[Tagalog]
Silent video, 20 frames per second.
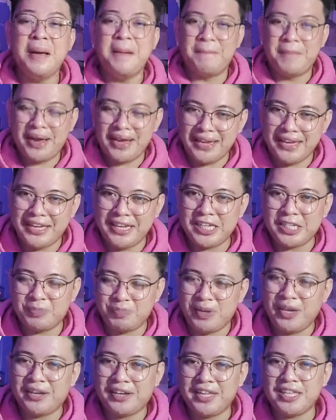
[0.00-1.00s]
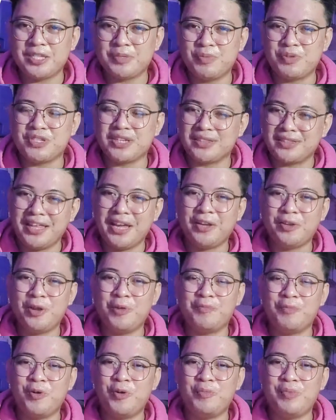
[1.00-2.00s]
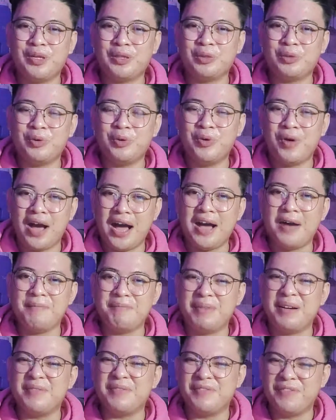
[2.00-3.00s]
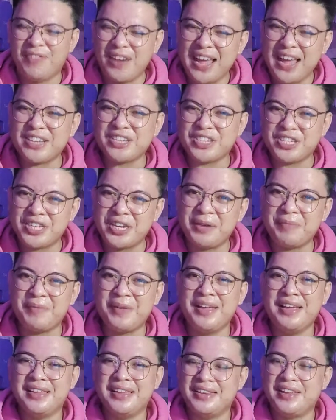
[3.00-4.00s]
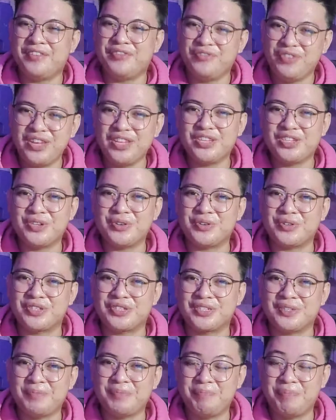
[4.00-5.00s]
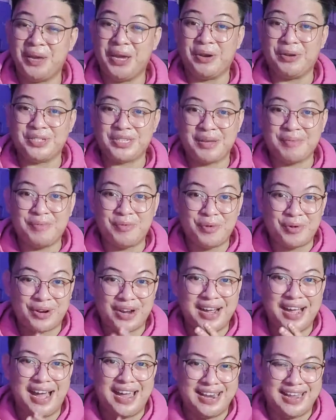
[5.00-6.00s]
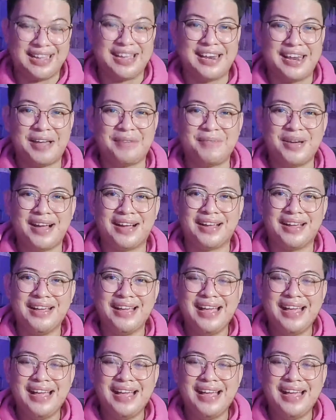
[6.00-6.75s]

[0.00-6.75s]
mai-experience mo sa Technopova 2 ang pang-flagship na features pero sa murang halaga lamang.